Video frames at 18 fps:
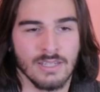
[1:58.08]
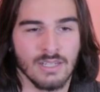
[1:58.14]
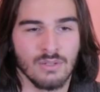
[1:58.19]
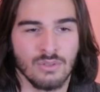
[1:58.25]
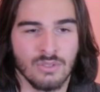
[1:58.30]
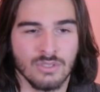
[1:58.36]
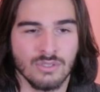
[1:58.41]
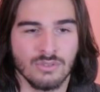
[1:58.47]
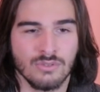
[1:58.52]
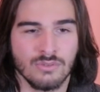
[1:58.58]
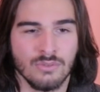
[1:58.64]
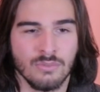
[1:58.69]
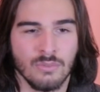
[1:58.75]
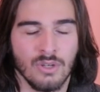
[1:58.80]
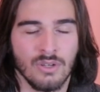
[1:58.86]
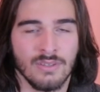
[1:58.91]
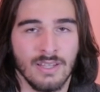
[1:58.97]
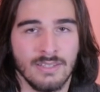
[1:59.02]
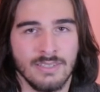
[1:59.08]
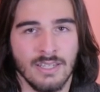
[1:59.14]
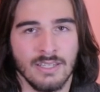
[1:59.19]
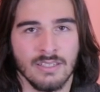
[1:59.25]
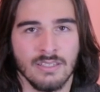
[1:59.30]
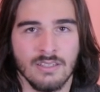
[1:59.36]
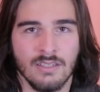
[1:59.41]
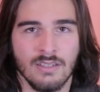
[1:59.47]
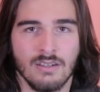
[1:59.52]
avec le costume euh,
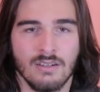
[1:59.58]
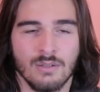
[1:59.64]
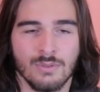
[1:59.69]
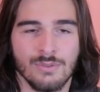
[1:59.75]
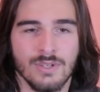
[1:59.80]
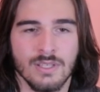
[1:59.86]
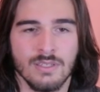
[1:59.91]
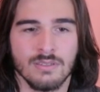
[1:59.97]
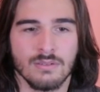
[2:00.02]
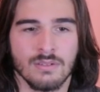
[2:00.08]
d'Altaïr, en fait,